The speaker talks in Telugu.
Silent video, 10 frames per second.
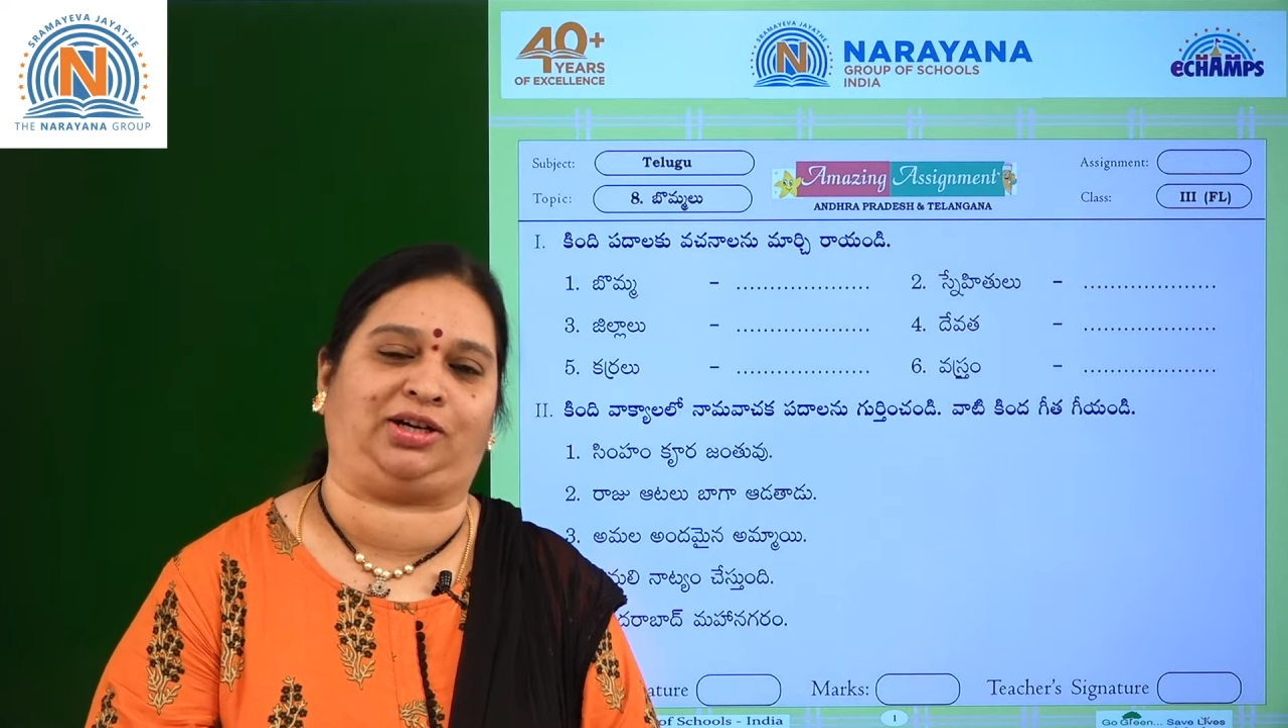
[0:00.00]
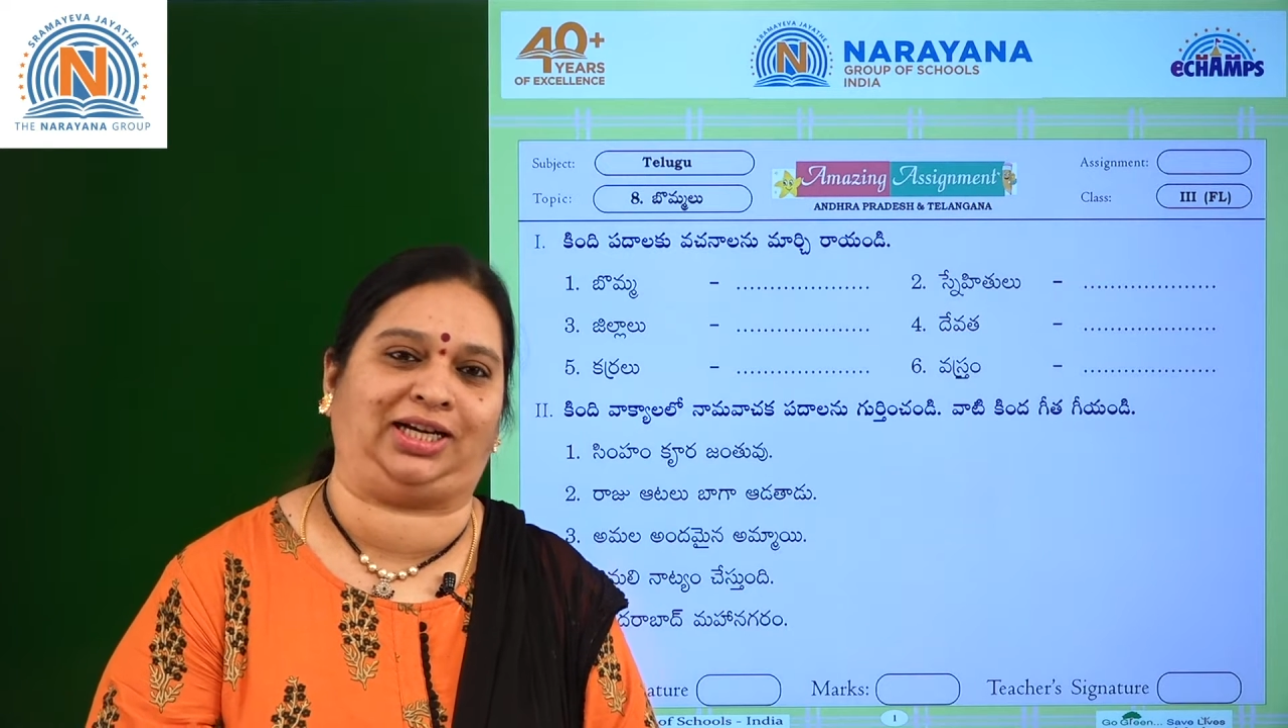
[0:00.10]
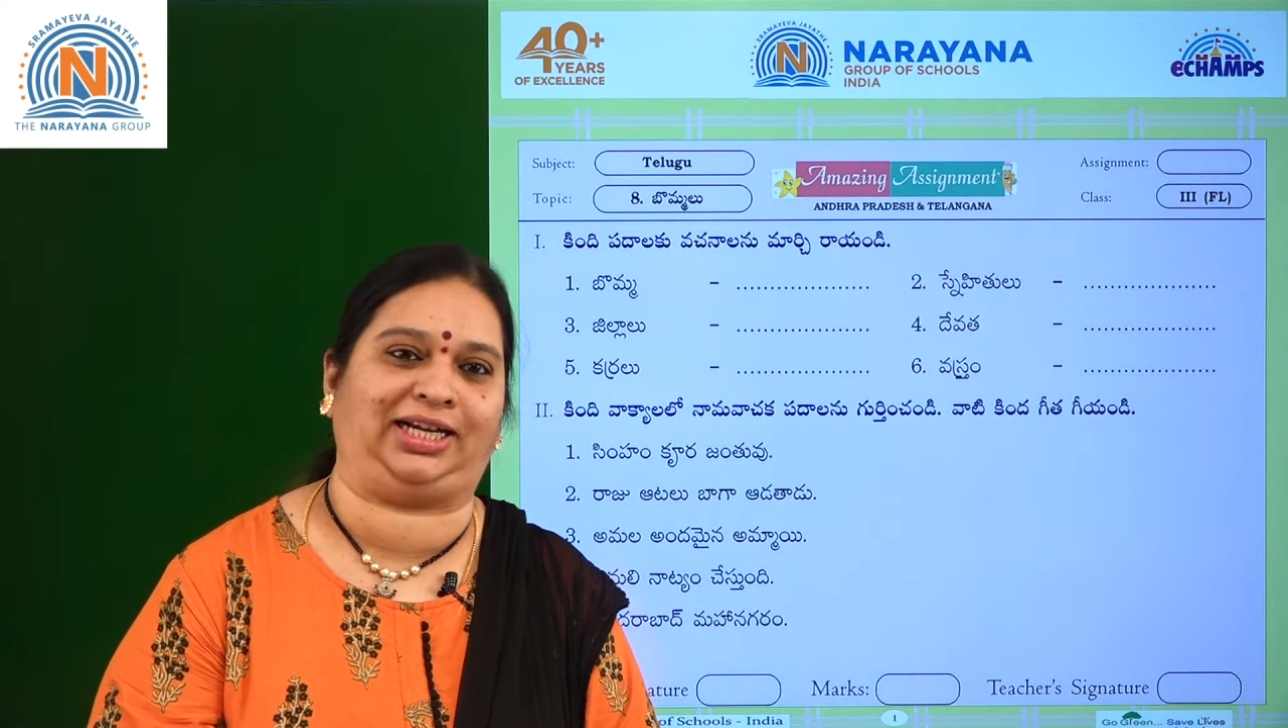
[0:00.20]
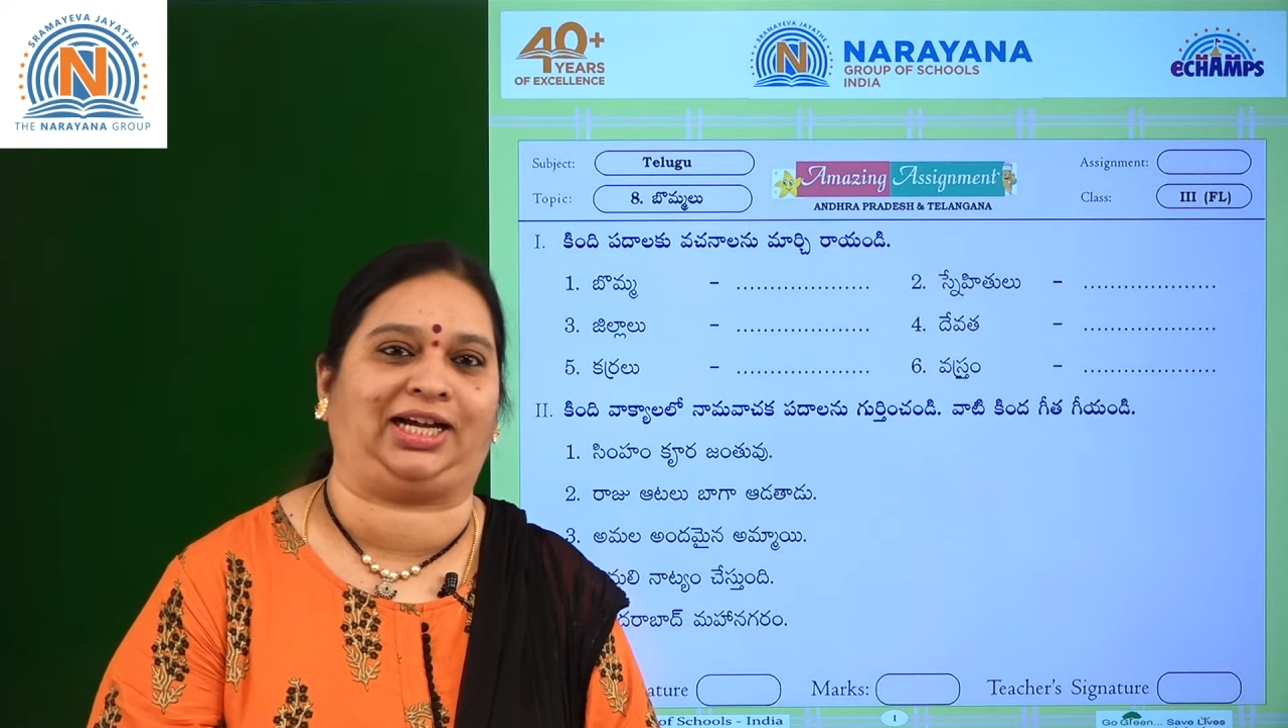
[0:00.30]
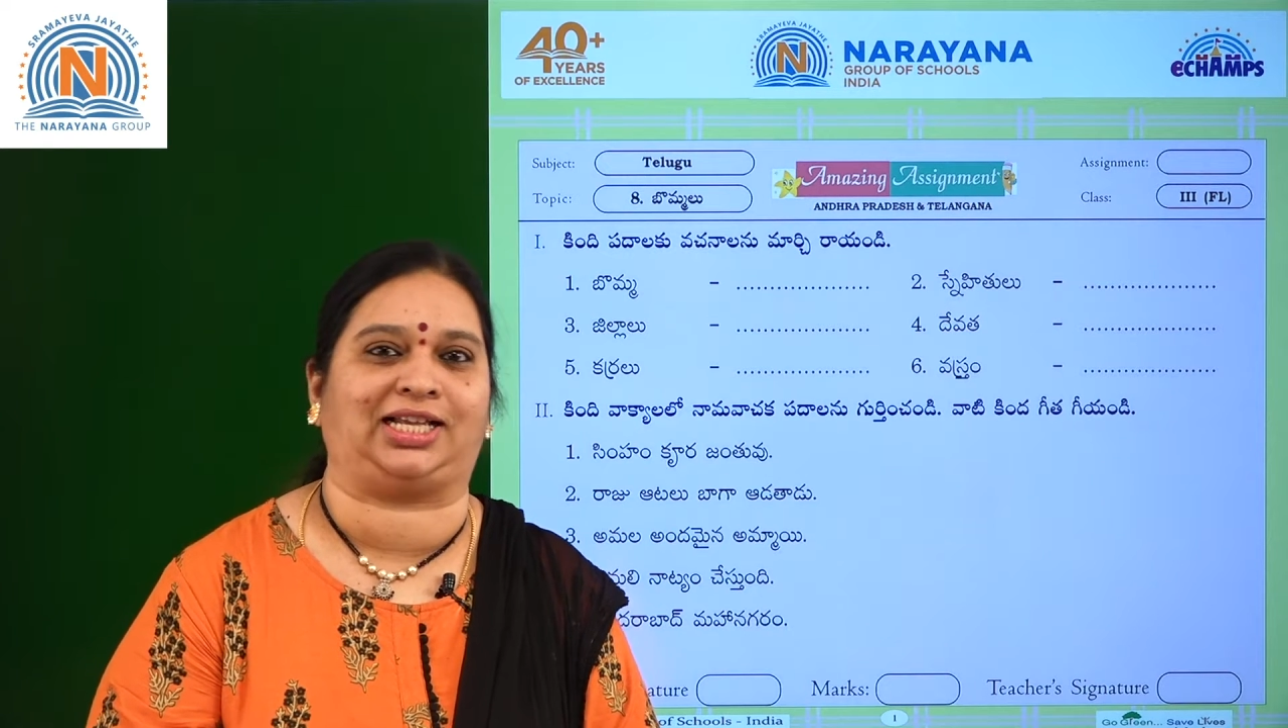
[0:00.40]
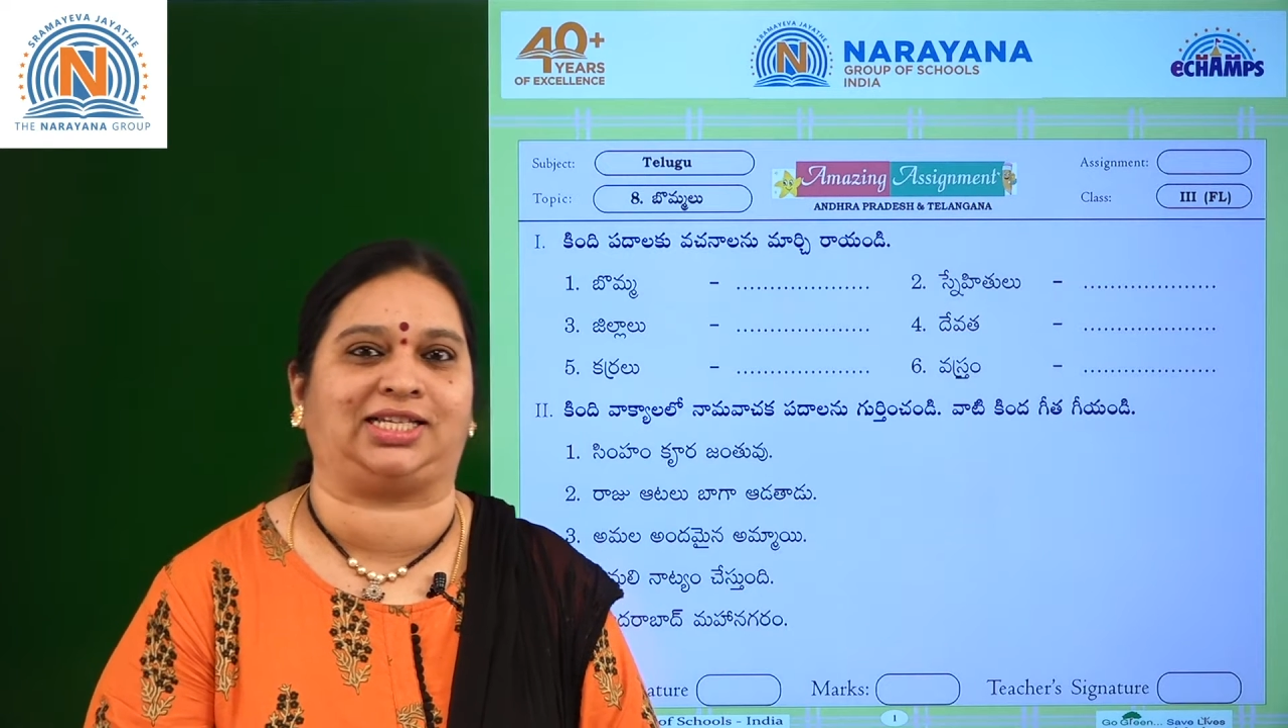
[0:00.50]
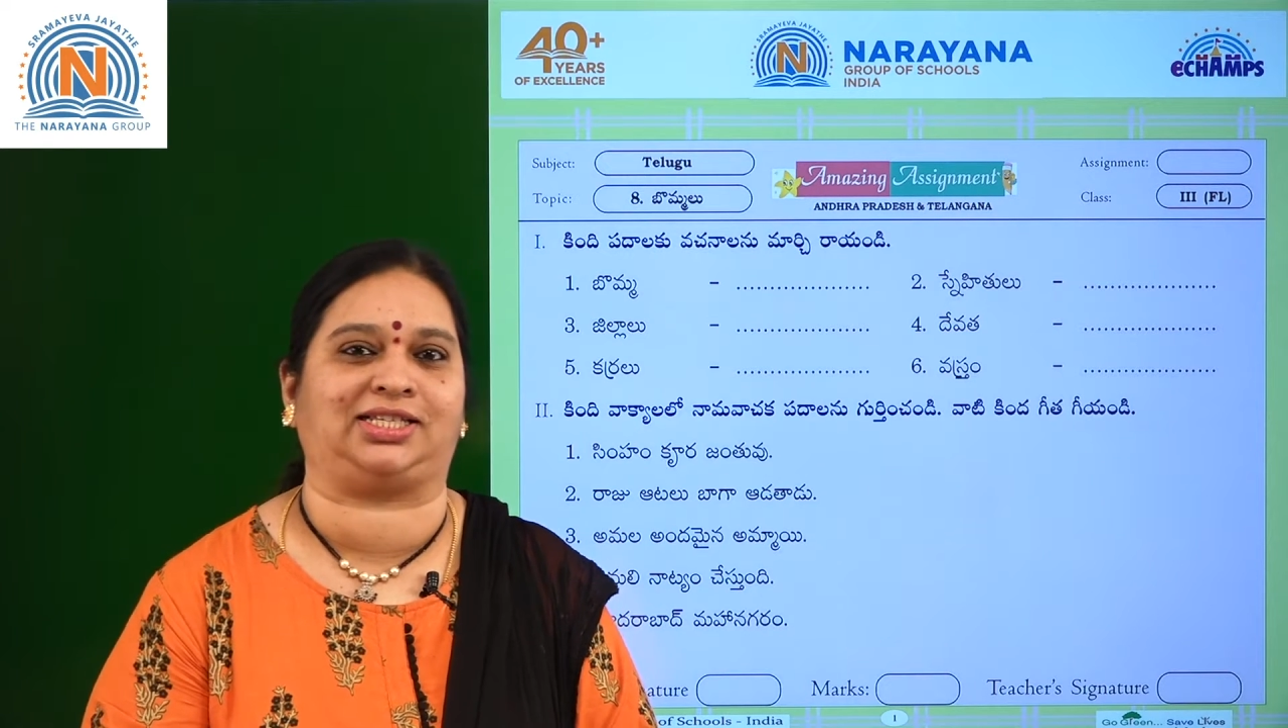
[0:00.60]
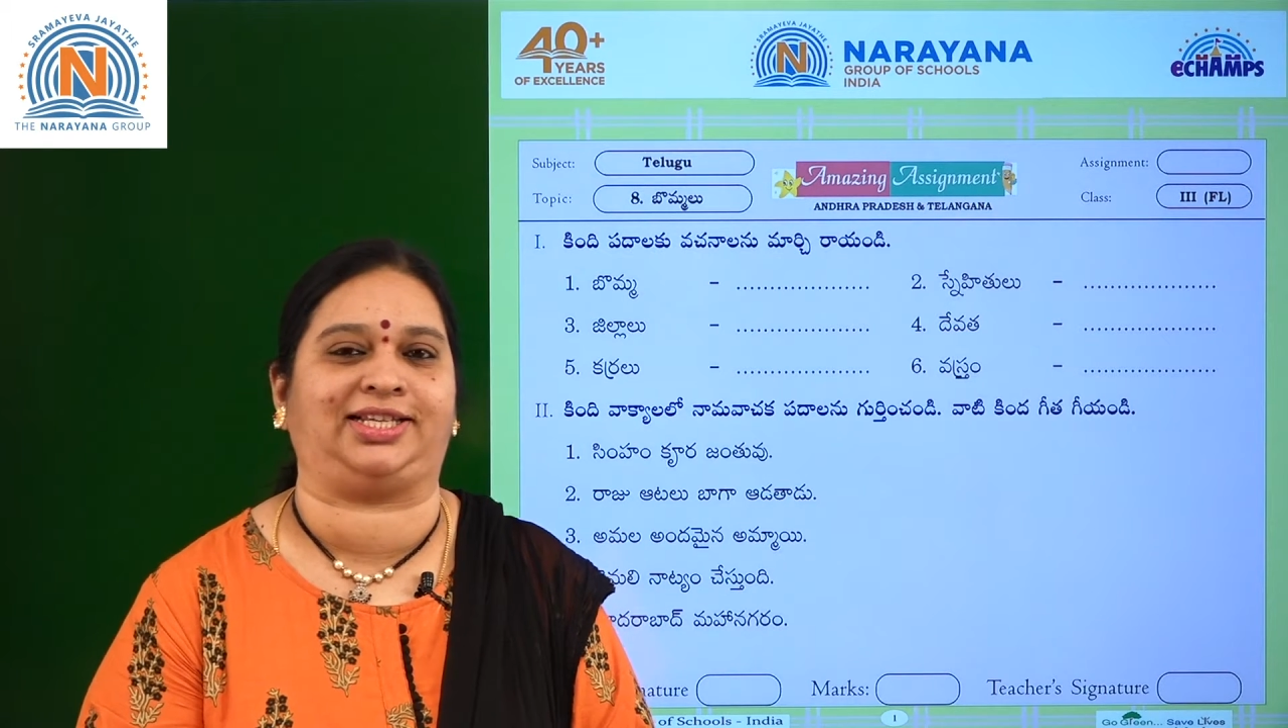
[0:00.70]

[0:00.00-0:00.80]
ఆన్లైన్ క్లాసెస్